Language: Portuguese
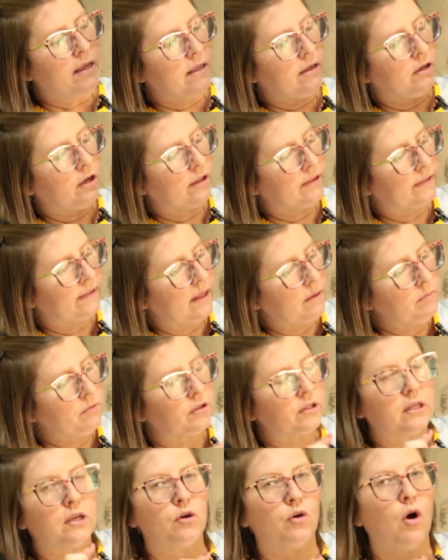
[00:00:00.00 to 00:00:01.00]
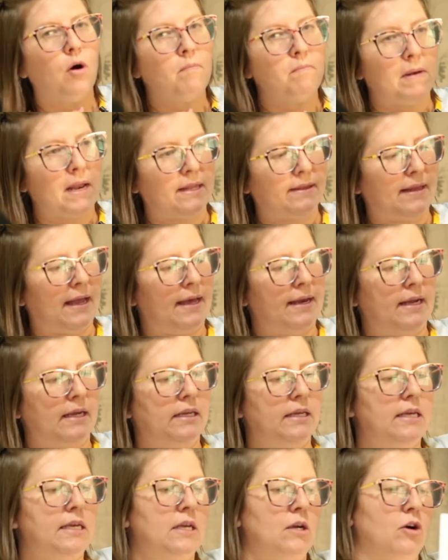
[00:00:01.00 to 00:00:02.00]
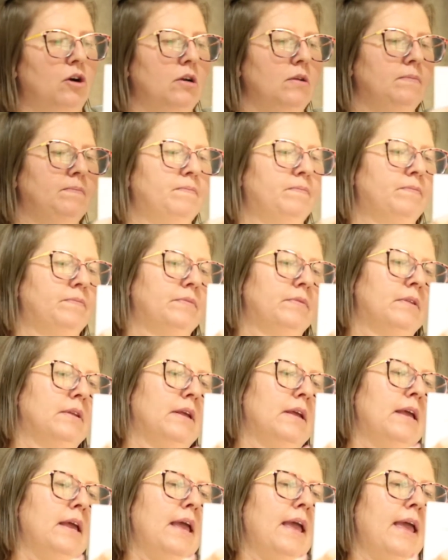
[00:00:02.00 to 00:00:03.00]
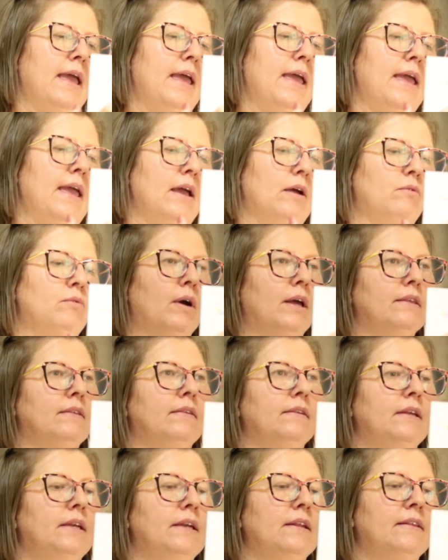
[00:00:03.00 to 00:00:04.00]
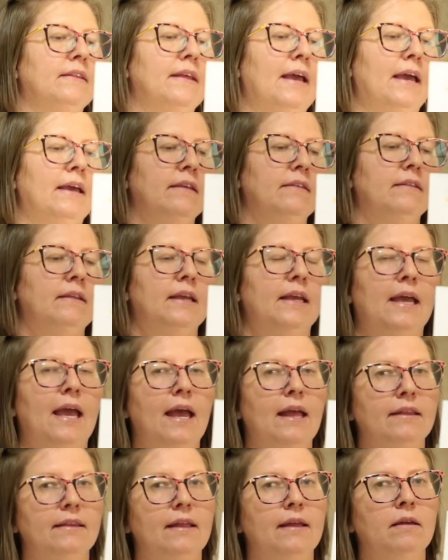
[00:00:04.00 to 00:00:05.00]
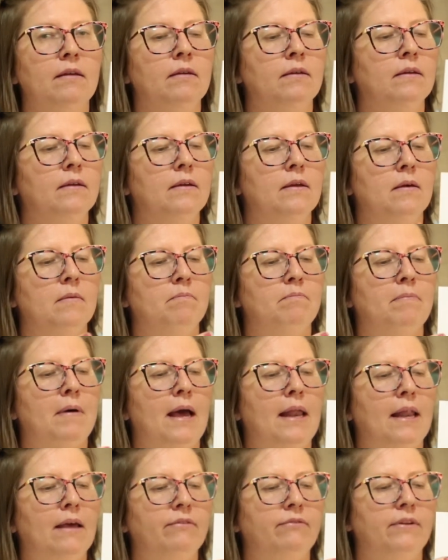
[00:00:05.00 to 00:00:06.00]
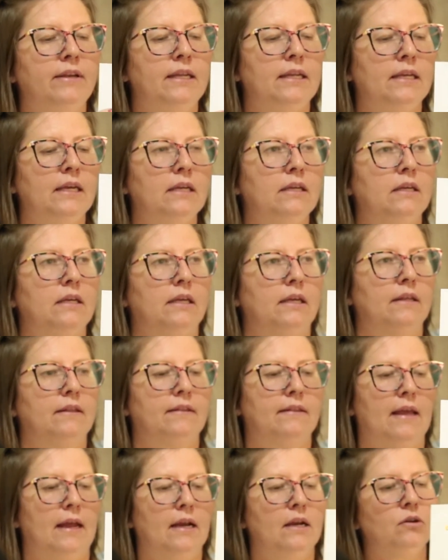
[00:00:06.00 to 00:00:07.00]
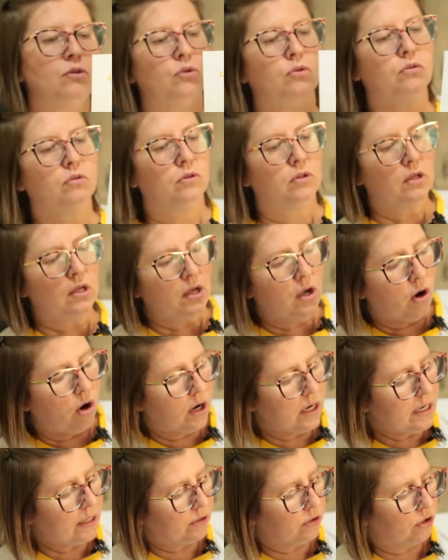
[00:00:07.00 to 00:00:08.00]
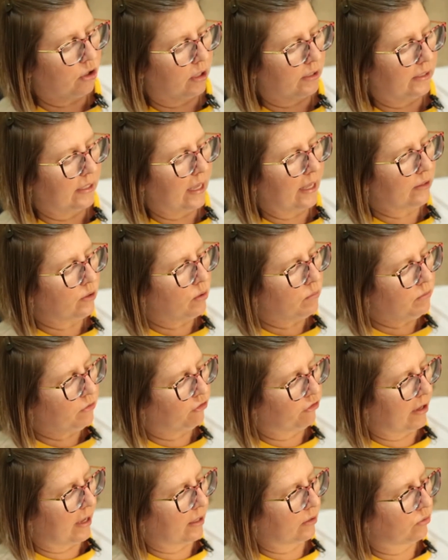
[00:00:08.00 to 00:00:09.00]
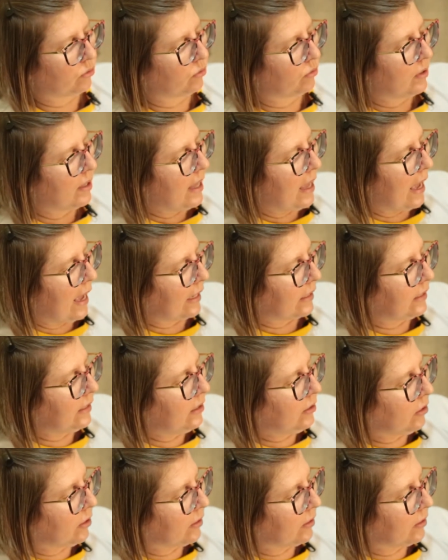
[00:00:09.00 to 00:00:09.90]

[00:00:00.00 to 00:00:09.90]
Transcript: e nós temos que completar aqui, ó, é, com as iniciais de cada palavrinha aqui, certo? Olha só, de cada objeto. Aqui